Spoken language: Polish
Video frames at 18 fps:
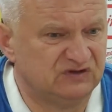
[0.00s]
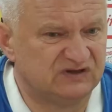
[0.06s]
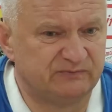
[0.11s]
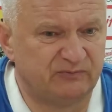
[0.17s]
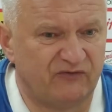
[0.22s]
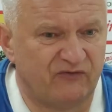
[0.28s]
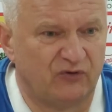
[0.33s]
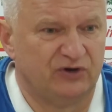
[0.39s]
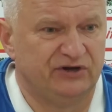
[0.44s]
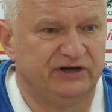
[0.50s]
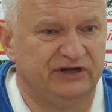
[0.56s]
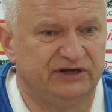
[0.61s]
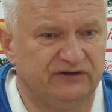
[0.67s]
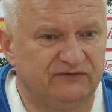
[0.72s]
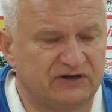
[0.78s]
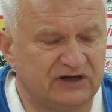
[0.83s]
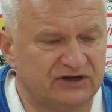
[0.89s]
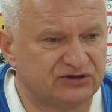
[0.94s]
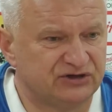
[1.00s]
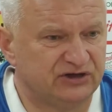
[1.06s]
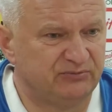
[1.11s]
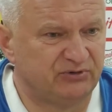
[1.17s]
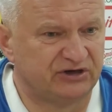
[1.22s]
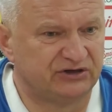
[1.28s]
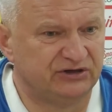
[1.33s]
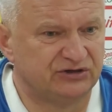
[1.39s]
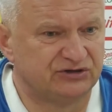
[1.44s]
spowolnieni w każdej
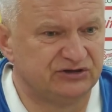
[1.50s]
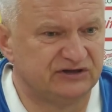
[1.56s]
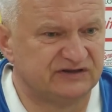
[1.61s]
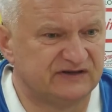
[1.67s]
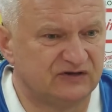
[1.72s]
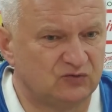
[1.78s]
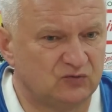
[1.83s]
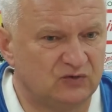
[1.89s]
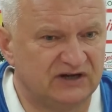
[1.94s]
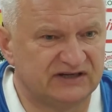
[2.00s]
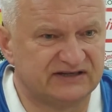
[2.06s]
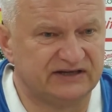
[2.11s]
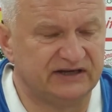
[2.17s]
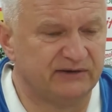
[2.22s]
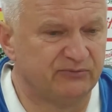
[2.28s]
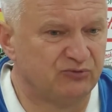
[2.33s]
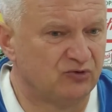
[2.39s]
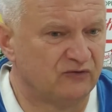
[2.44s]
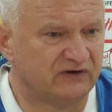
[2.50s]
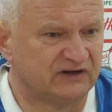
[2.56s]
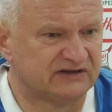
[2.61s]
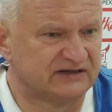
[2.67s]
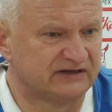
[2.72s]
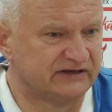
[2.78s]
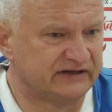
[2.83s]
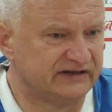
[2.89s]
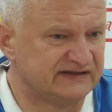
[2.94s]
praktycznie sytuacji, nie było w
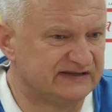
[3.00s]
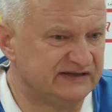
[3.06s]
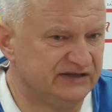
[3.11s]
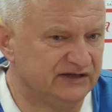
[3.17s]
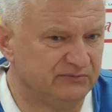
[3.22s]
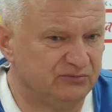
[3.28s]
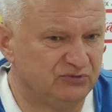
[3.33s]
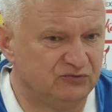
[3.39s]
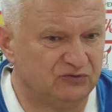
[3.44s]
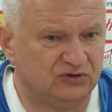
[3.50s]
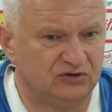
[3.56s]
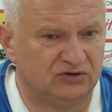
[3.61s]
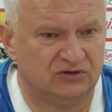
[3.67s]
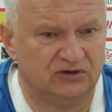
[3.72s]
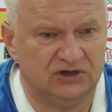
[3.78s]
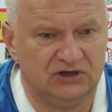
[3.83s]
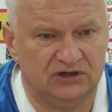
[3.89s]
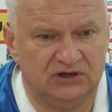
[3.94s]
nas agresji, nie było